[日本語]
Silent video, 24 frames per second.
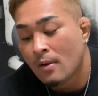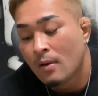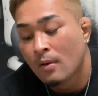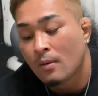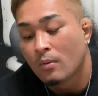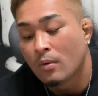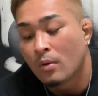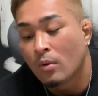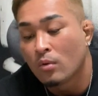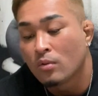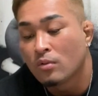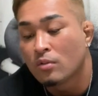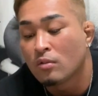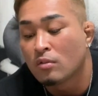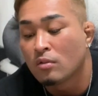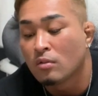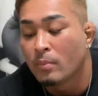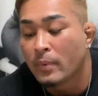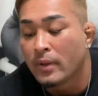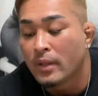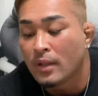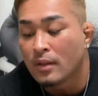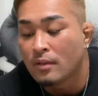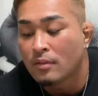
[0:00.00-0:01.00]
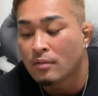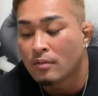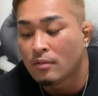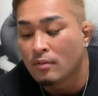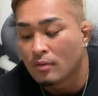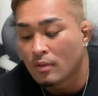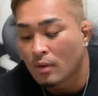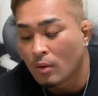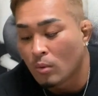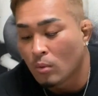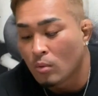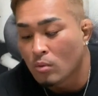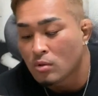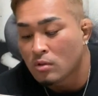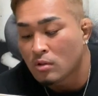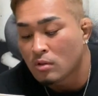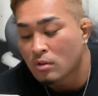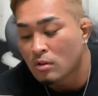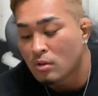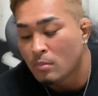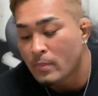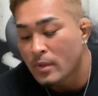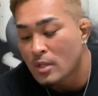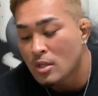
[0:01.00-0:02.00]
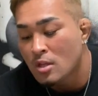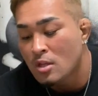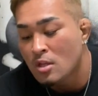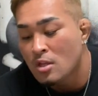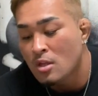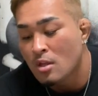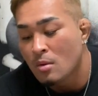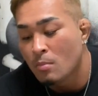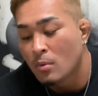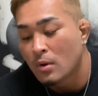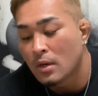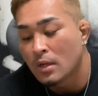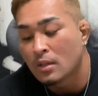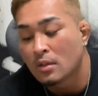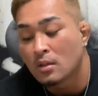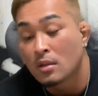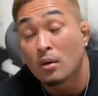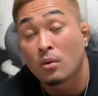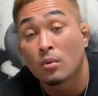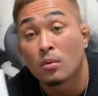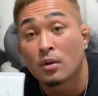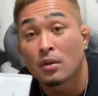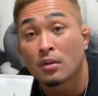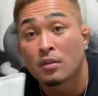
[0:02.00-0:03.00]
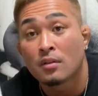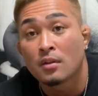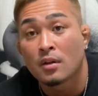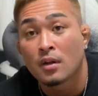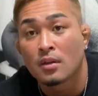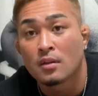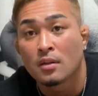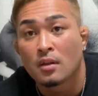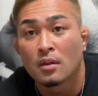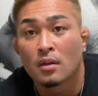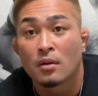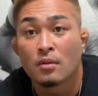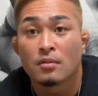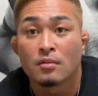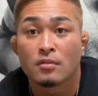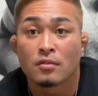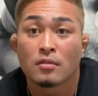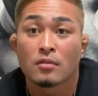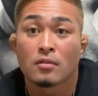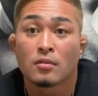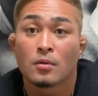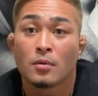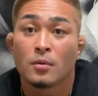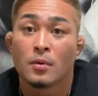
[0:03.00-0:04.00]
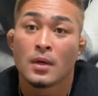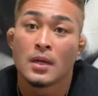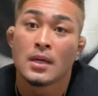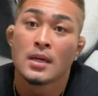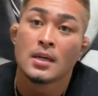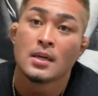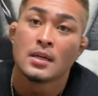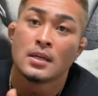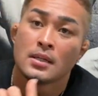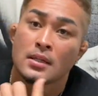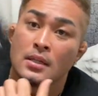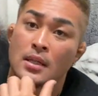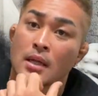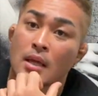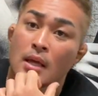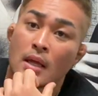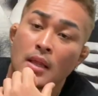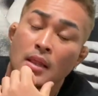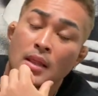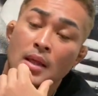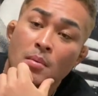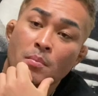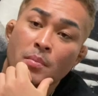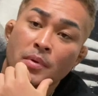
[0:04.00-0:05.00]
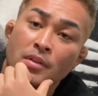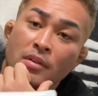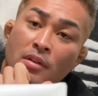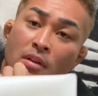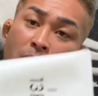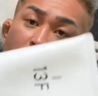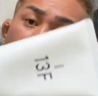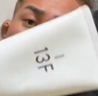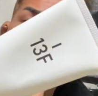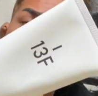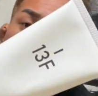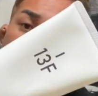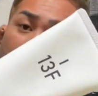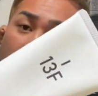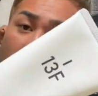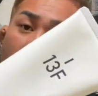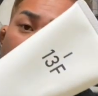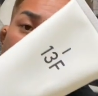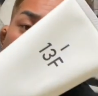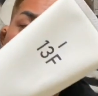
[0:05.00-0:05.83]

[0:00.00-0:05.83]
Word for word: これおすすめですってっておすすめしてもらってこれ使ってたのずっとで単発でもこれ使え